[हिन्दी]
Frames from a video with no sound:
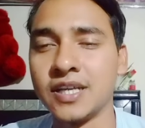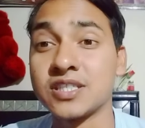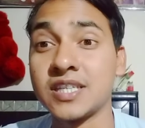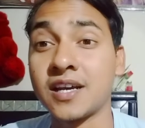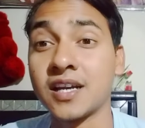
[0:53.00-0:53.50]

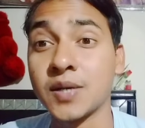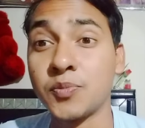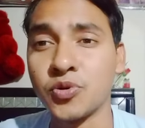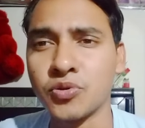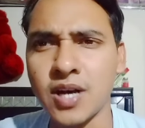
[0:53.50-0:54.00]
शेखर कपूर
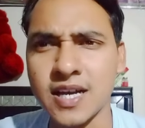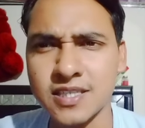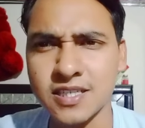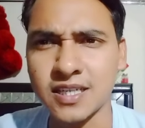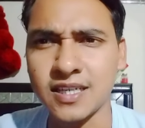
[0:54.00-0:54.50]
को
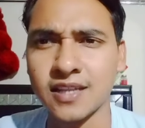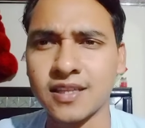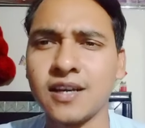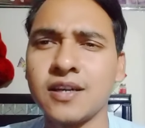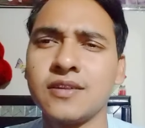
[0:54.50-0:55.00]
असिस्ट किया था
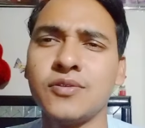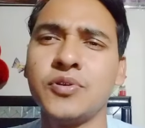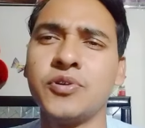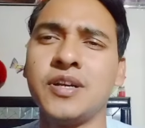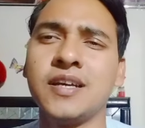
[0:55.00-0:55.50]

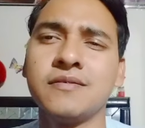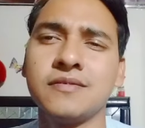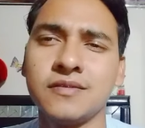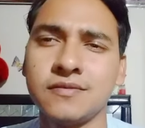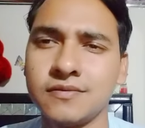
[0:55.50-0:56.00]
उन्होंने
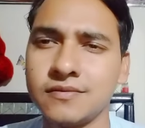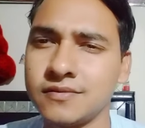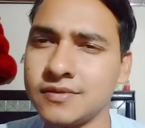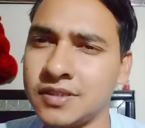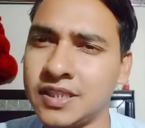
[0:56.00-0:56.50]

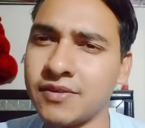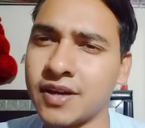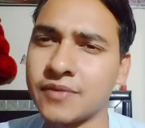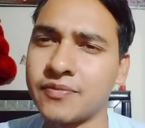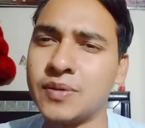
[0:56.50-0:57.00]
दीवाना
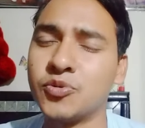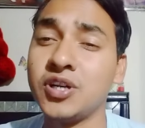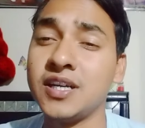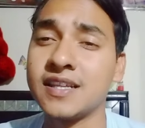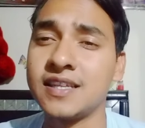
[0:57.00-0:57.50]
फिल्म को
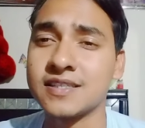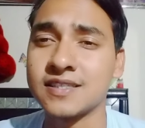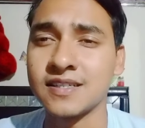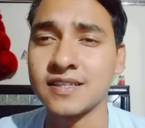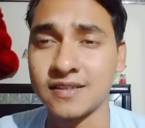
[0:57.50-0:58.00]

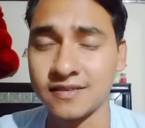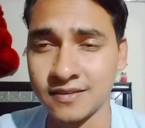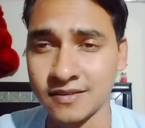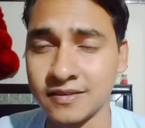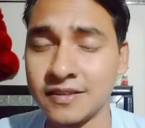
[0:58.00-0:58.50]
निर्देशन
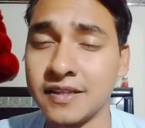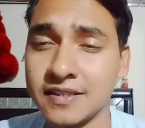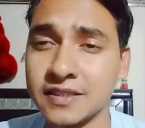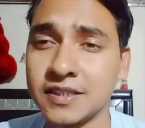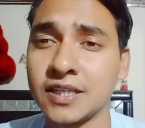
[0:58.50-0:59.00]
निर्देशित
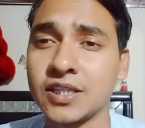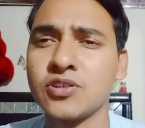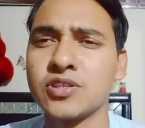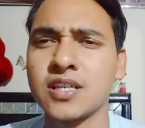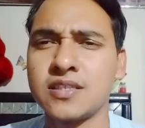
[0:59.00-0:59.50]
किया था और
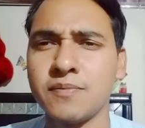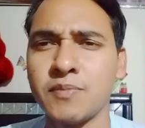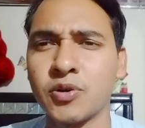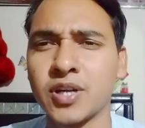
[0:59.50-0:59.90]
इसका जिम्मा उठाया